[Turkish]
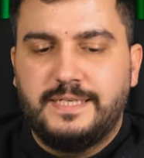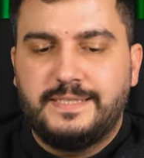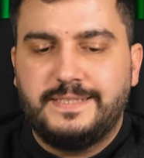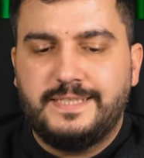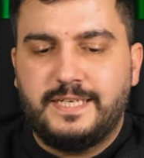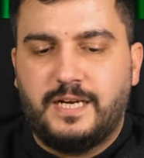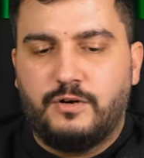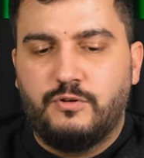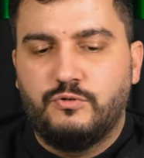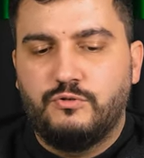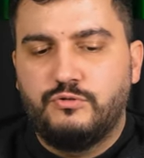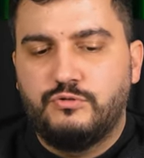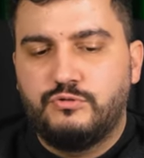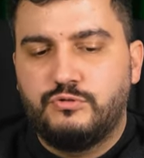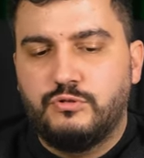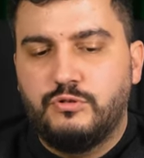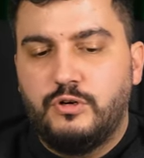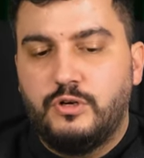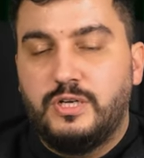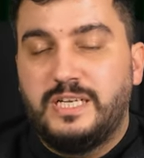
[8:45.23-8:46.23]
Zira
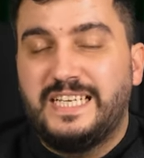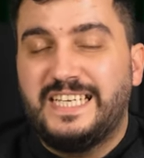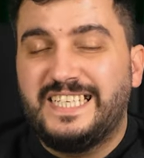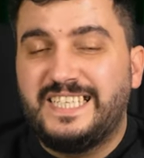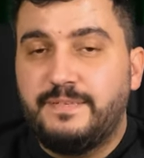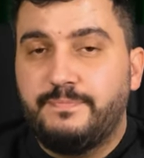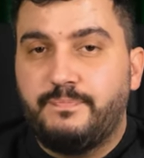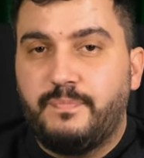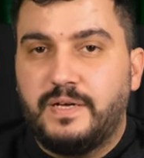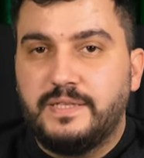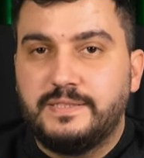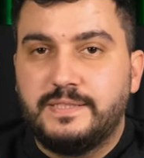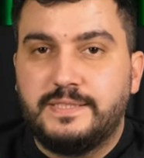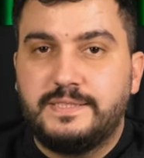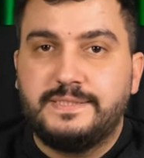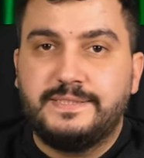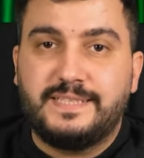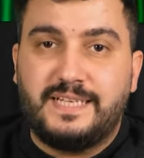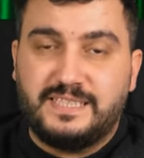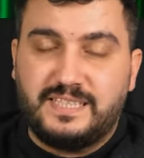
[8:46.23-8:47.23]
oyuncu
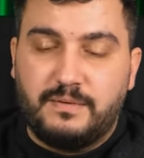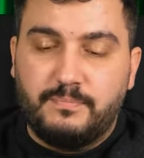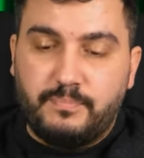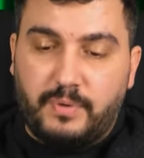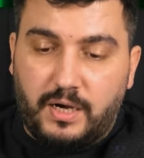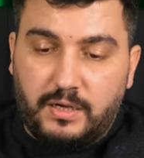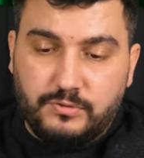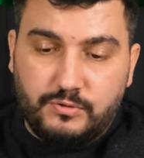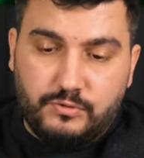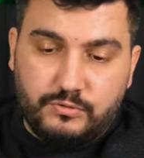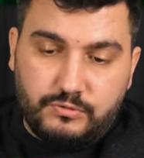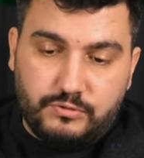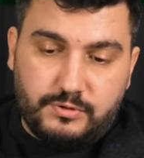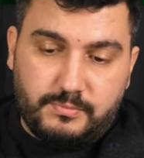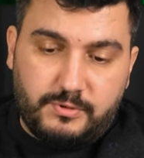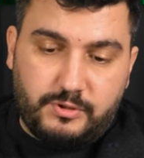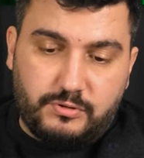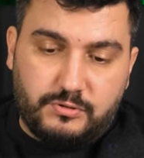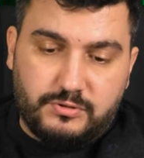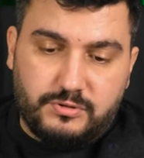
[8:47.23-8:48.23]
ekipmanlarının zaten pahalı
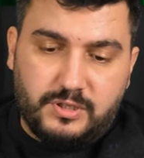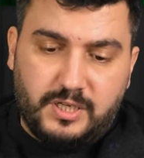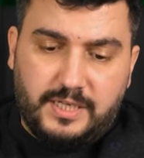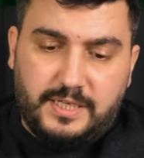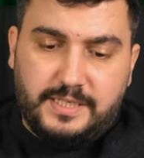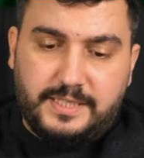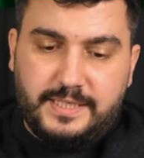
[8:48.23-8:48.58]
olduğunu biliyoruz.